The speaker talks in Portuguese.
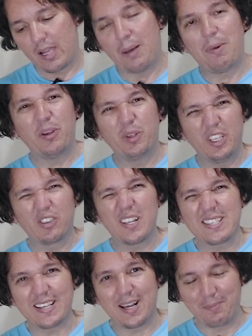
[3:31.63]
A maioria já
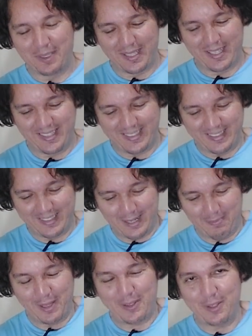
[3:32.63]
sabe, né?
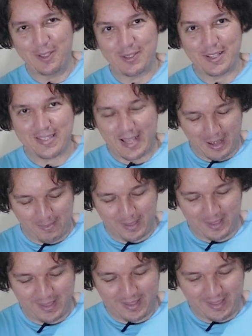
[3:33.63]
A maioria já
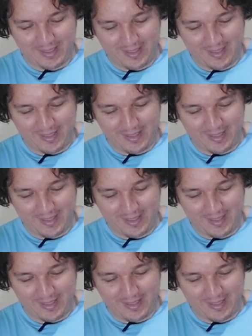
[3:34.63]
sabe.